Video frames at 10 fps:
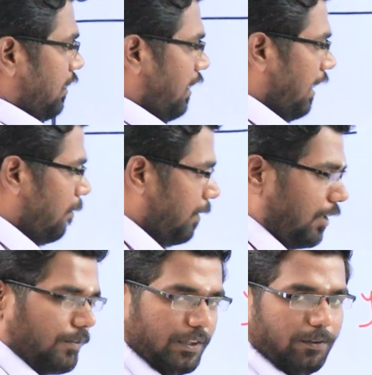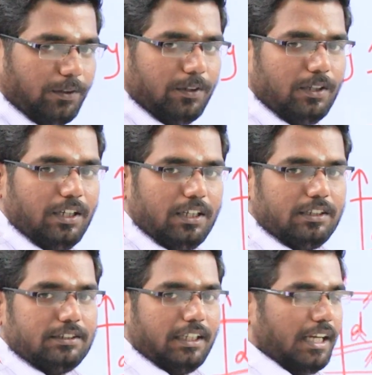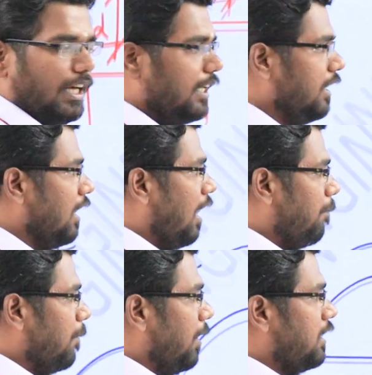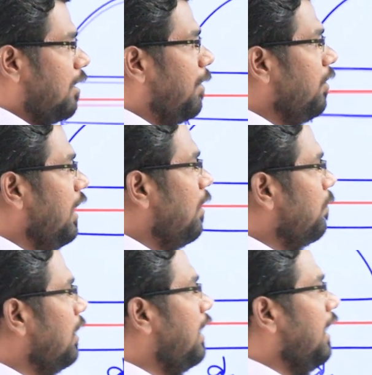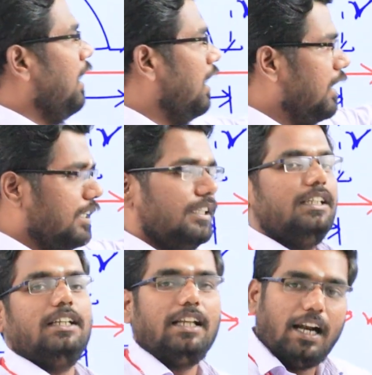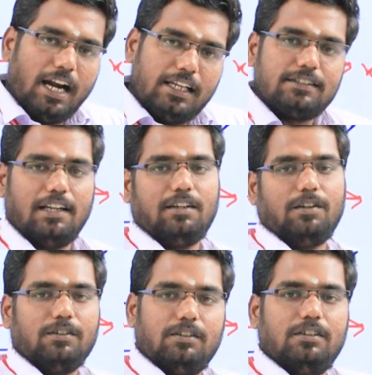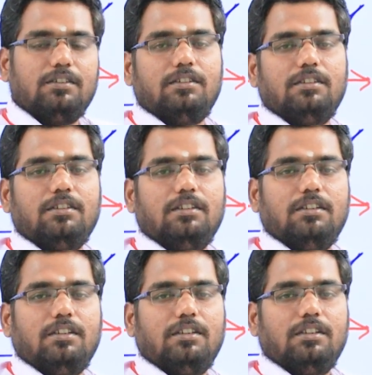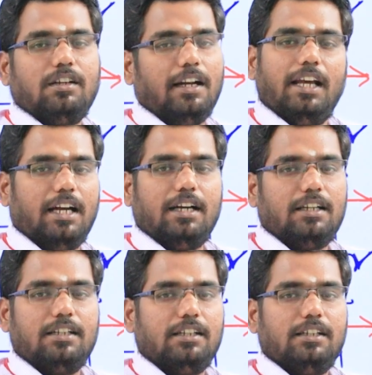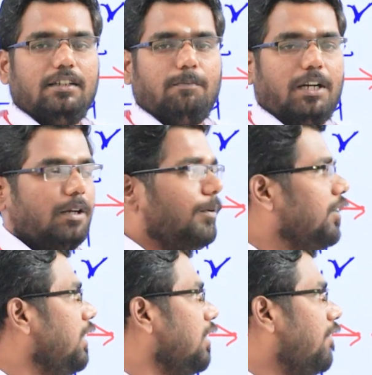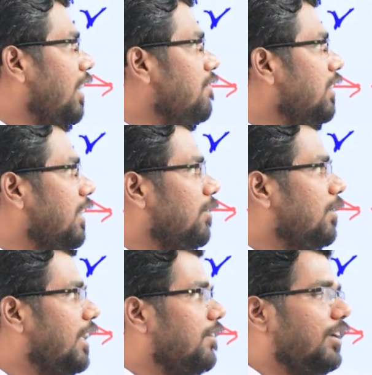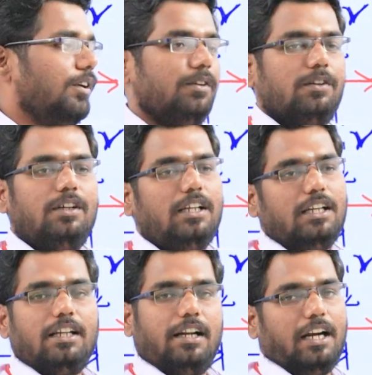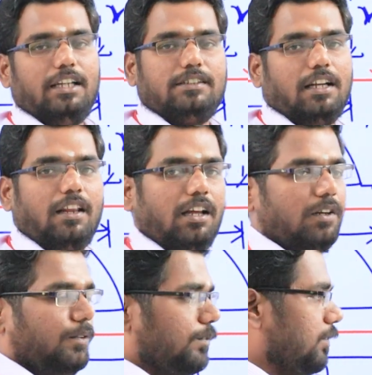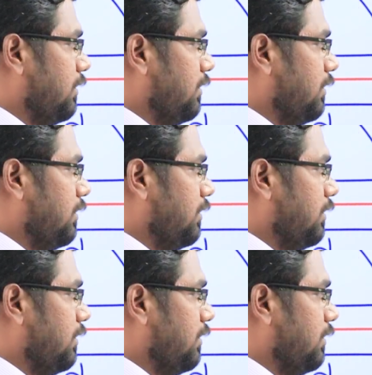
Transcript: இந்த டயாமீட்டர் வந்துடும் சரியா அப்போ மற்ற பகுதிகள் உங்களுக்கு ரேடியஸில் தானே இருக்கும் இல்லையா மற்ற பகுதி இந்த வளைவுங்கிறது உங்களுக்கு என்னவாக இருக்கும் ரேடியஸில் தான் இருக்கும்